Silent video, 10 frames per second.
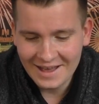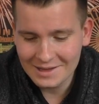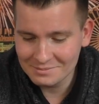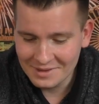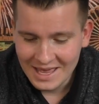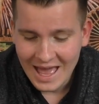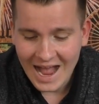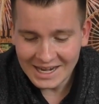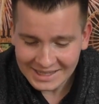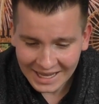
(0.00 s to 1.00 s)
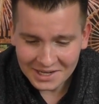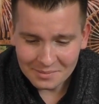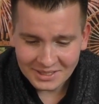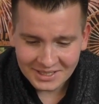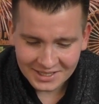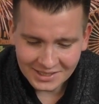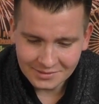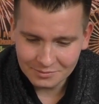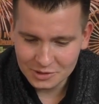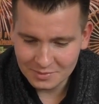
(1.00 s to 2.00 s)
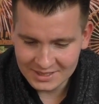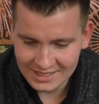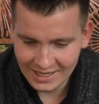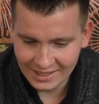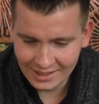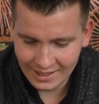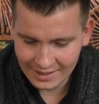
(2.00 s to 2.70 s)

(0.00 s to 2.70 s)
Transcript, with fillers: ähm, eine kleine Batterie, muss man sagen.